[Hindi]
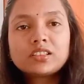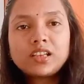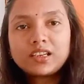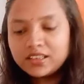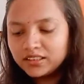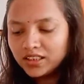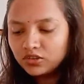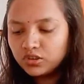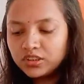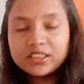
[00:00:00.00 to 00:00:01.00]
ढक्कन का जो
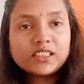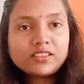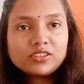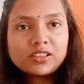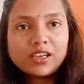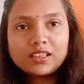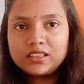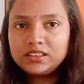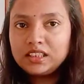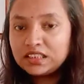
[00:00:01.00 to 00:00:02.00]
ये होता है
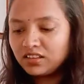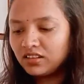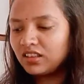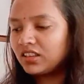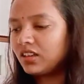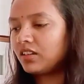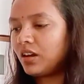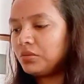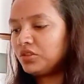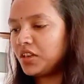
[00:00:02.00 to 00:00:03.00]
ना ये जल्दी
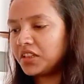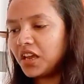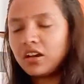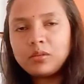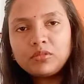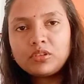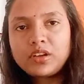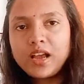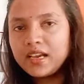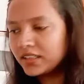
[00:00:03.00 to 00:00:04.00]
ख़राब हो जाता है हम लोग का
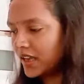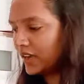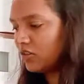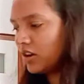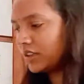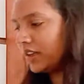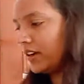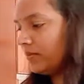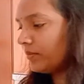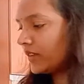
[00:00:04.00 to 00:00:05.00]
ऐसा एक और था
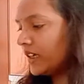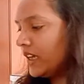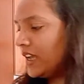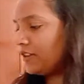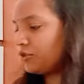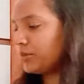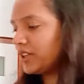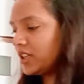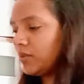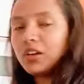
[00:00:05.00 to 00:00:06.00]

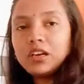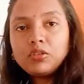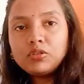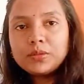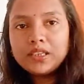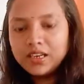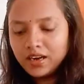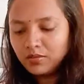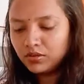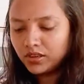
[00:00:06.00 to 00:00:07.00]
एलुमिनियम वाला वो भी
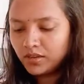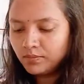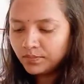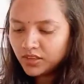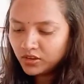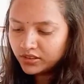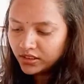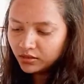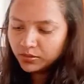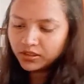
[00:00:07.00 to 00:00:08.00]
ख़राब हो गया और ये
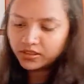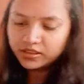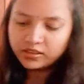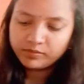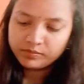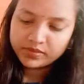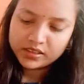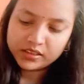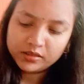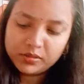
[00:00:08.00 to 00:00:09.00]
भी देखिए
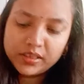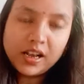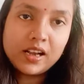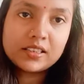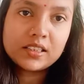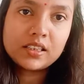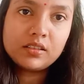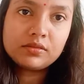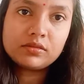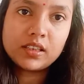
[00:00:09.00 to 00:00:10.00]
ये भी यहाँ से ना
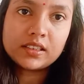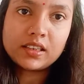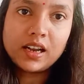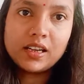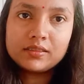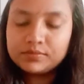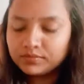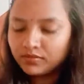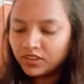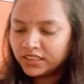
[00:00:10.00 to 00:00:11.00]
फट रहा है
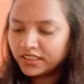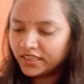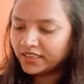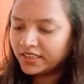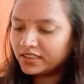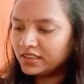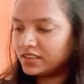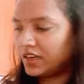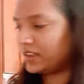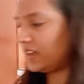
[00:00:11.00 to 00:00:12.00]
तो ये निकल
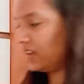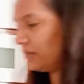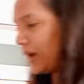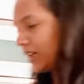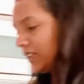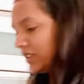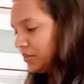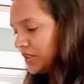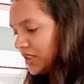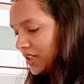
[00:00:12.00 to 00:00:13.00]
जाता है बाकी सब
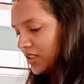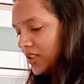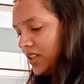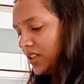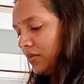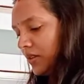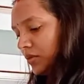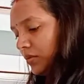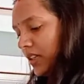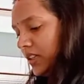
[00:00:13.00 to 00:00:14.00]
चीज़ें अच्छी रहती है बट
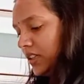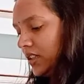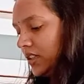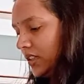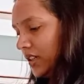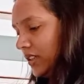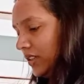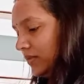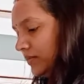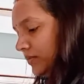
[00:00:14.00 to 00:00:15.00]
वही दिक्कत रहता
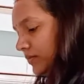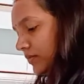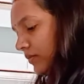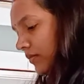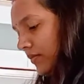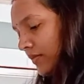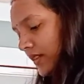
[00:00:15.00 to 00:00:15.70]
है